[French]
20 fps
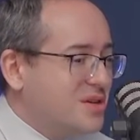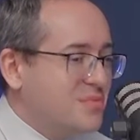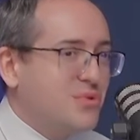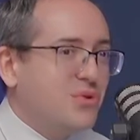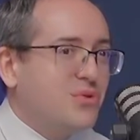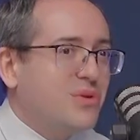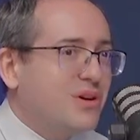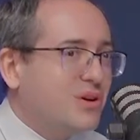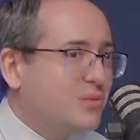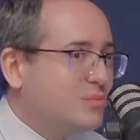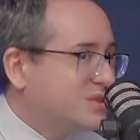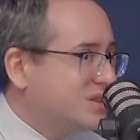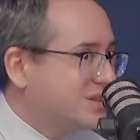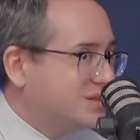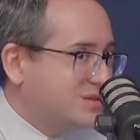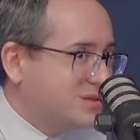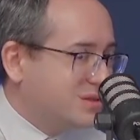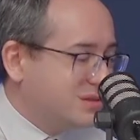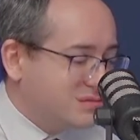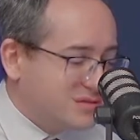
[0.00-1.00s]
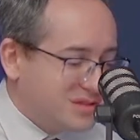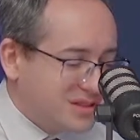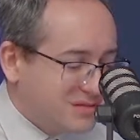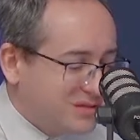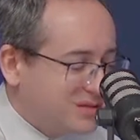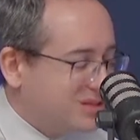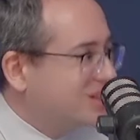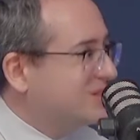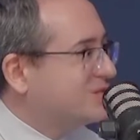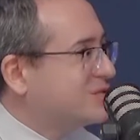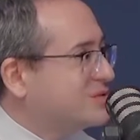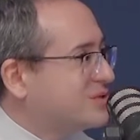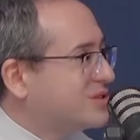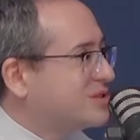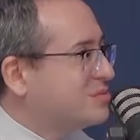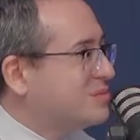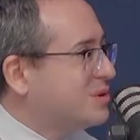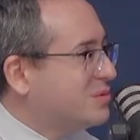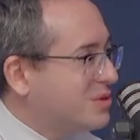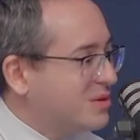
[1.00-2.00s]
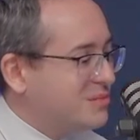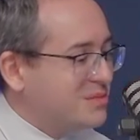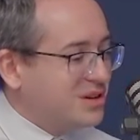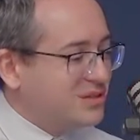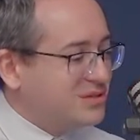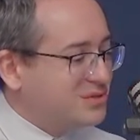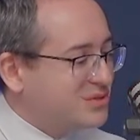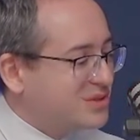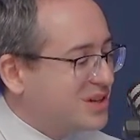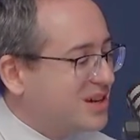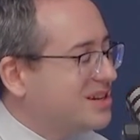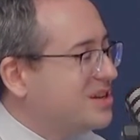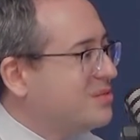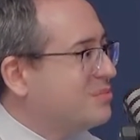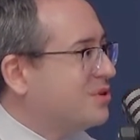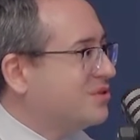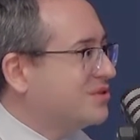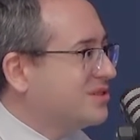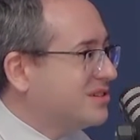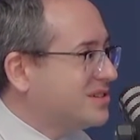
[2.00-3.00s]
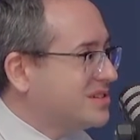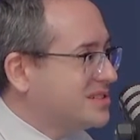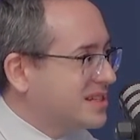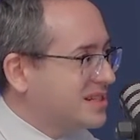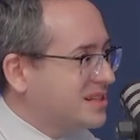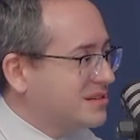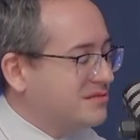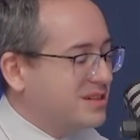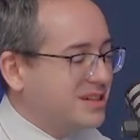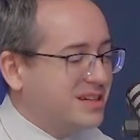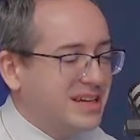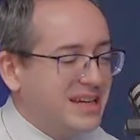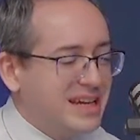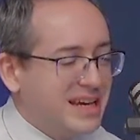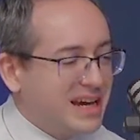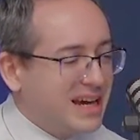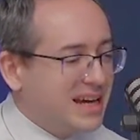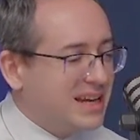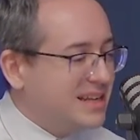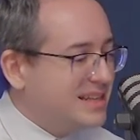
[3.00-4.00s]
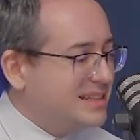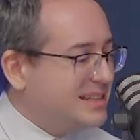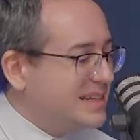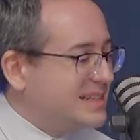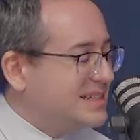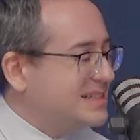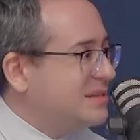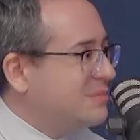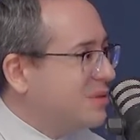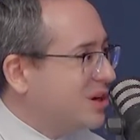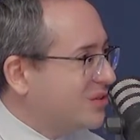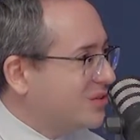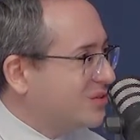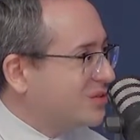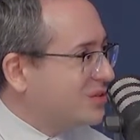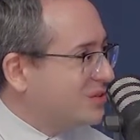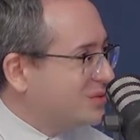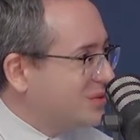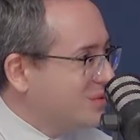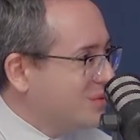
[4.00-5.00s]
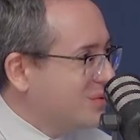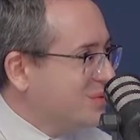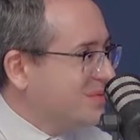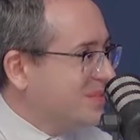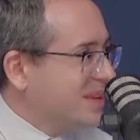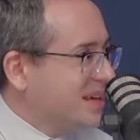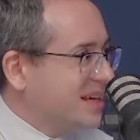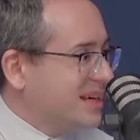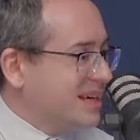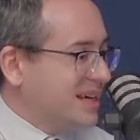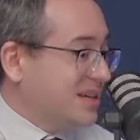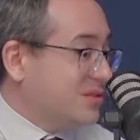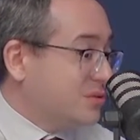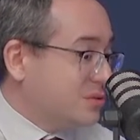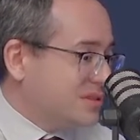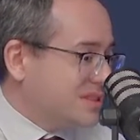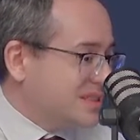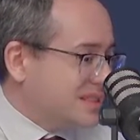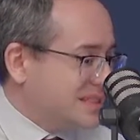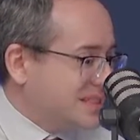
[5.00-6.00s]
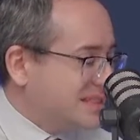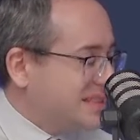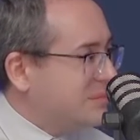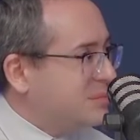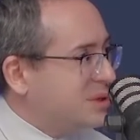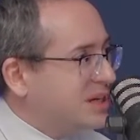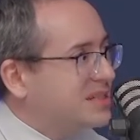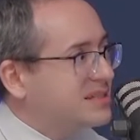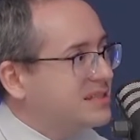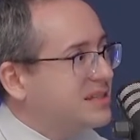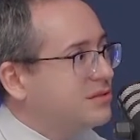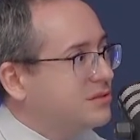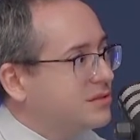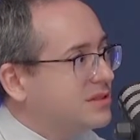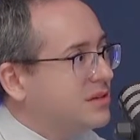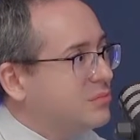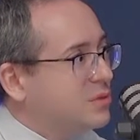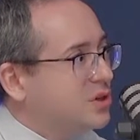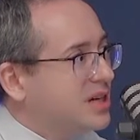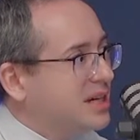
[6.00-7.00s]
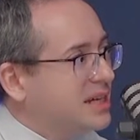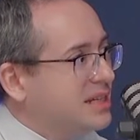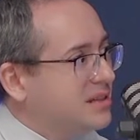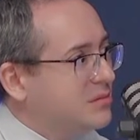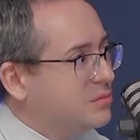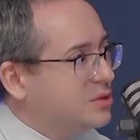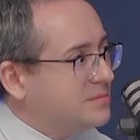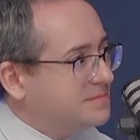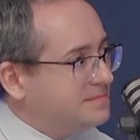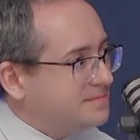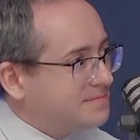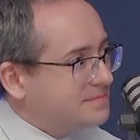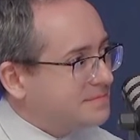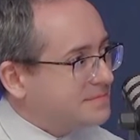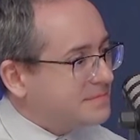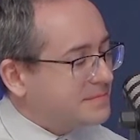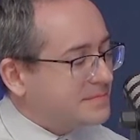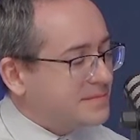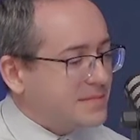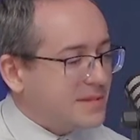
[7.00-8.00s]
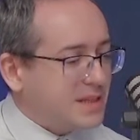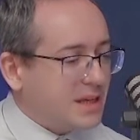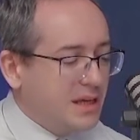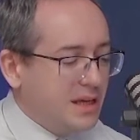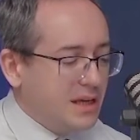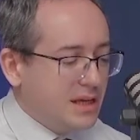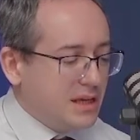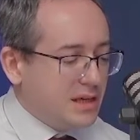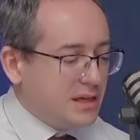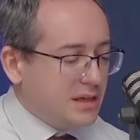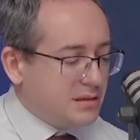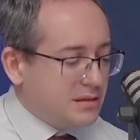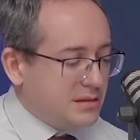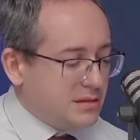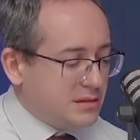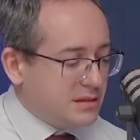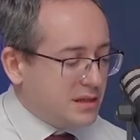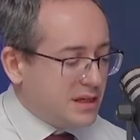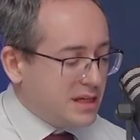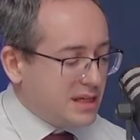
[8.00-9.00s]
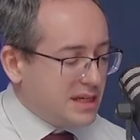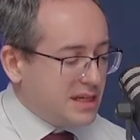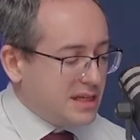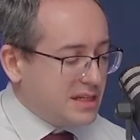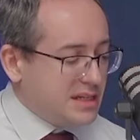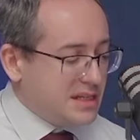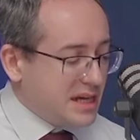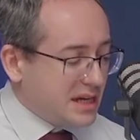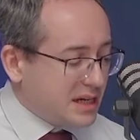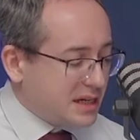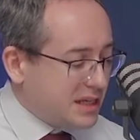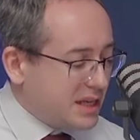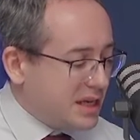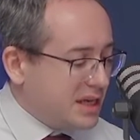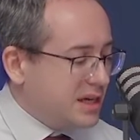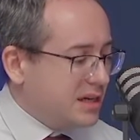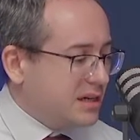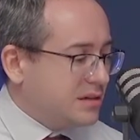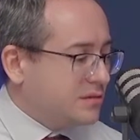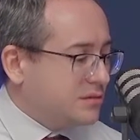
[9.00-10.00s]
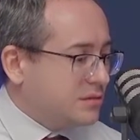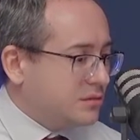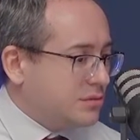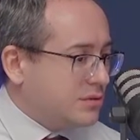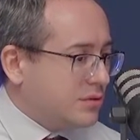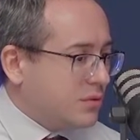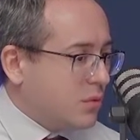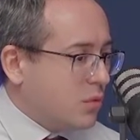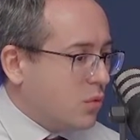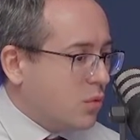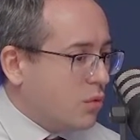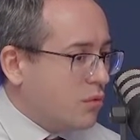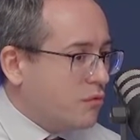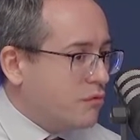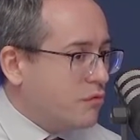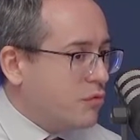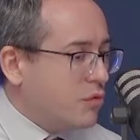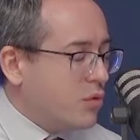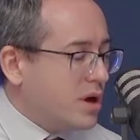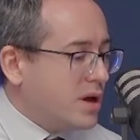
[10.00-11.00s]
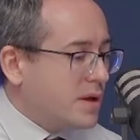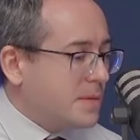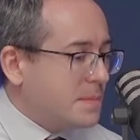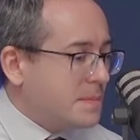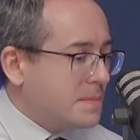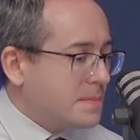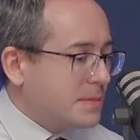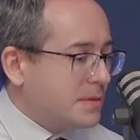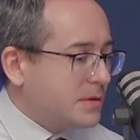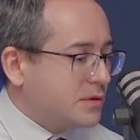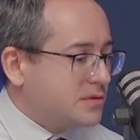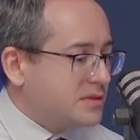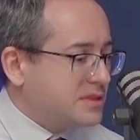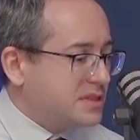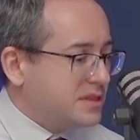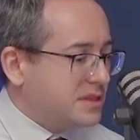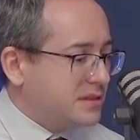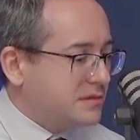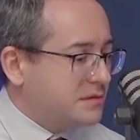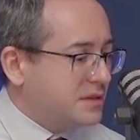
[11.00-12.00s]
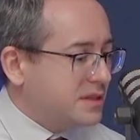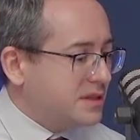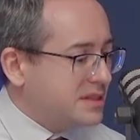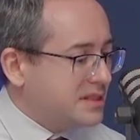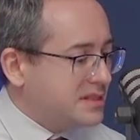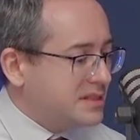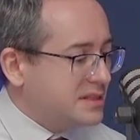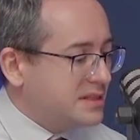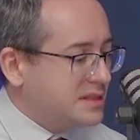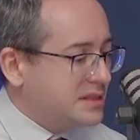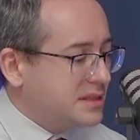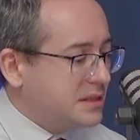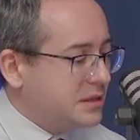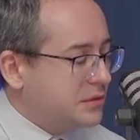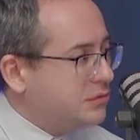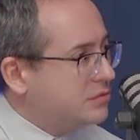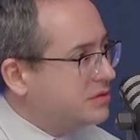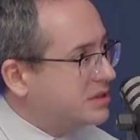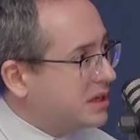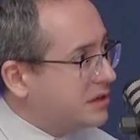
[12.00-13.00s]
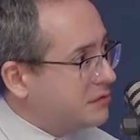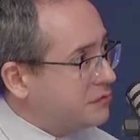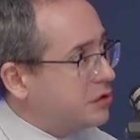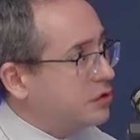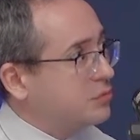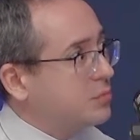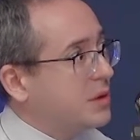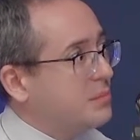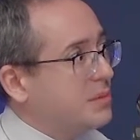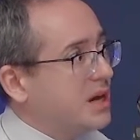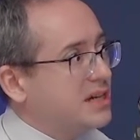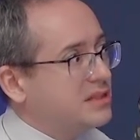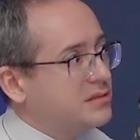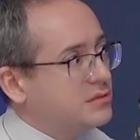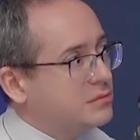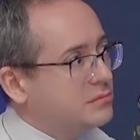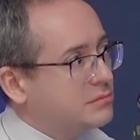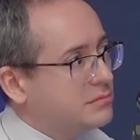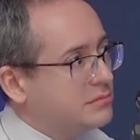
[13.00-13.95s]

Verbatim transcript: Bon, alors peut-être que ça vous évoque quelque chose en ce moment, mais en tout cas à l'époque, dans les années 20, elle était assez mal entretenue. Et donc ça paraissait totalement crédible. Mm. Euh, et derrière, donc, on voit que cette affaire nécessitait une très forte préparation